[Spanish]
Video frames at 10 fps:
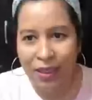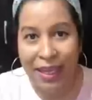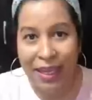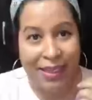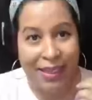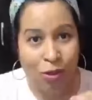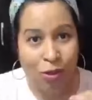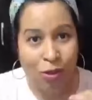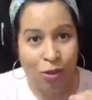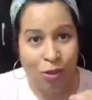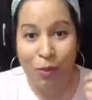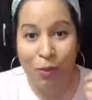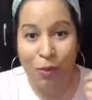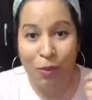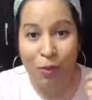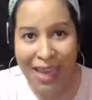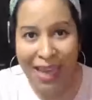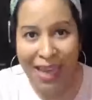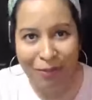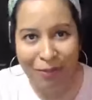de esos deseos es muy
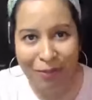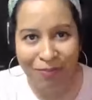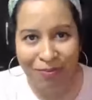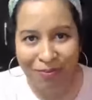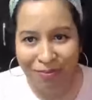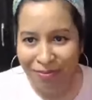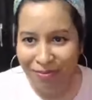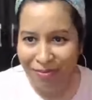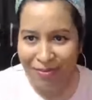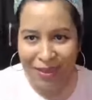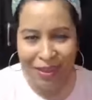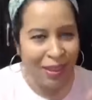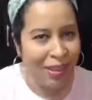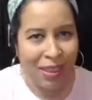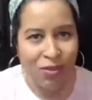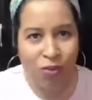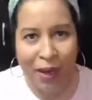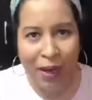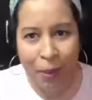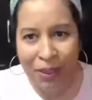pasajera, se
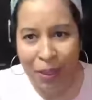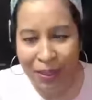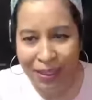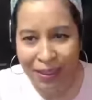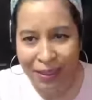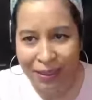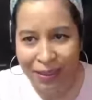esfuma rápidamente.